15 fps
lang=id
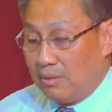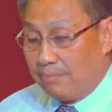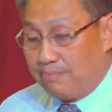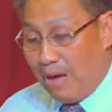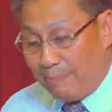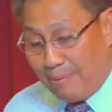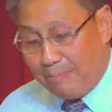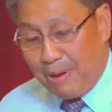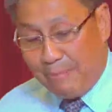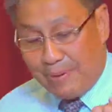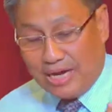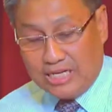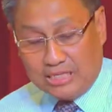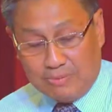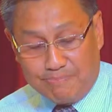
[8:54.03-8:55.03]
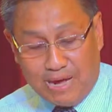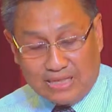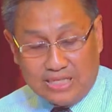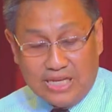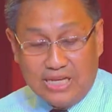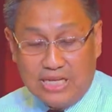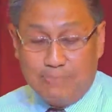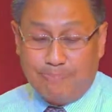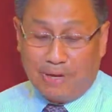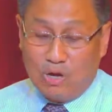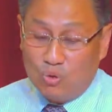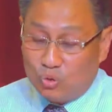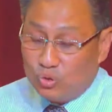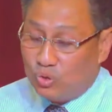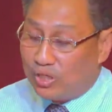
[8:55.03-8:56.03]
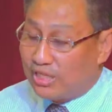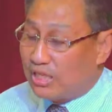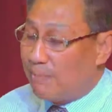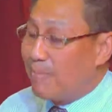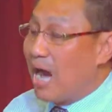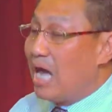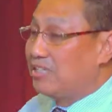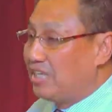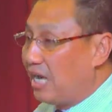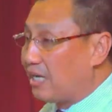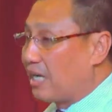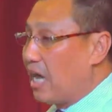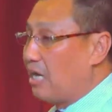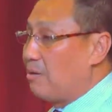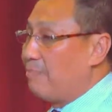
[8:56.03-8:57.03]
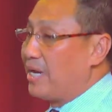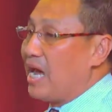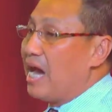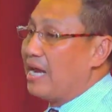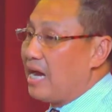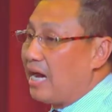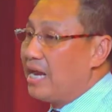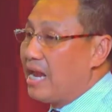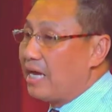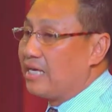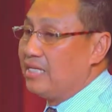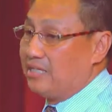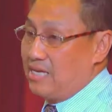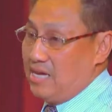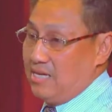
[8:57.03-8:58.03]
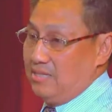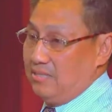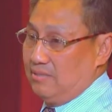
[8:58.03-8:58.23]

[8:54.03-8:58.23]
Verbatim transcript: Bapak-bapak di tempat ini perlu untuk kita mengajarkan kepada anak-anak kita